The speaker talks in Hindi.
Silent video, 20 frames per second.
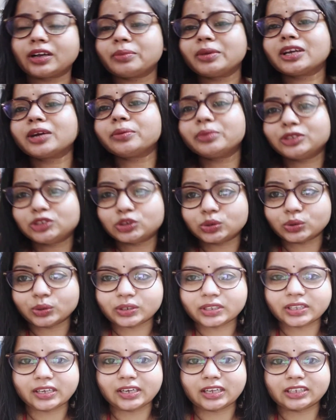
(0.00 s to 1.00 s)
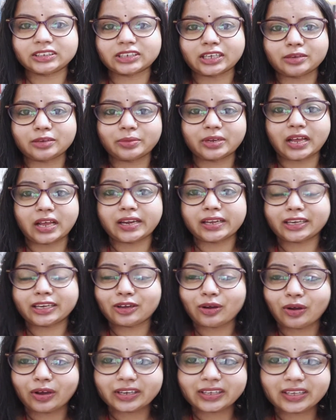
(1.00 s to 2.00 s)
कभी कभी छोड़ देना चाहिए बनाने के
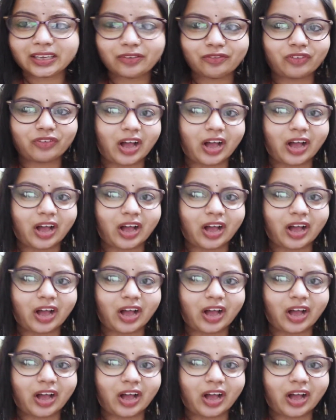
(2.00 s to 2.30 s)
लिए और ये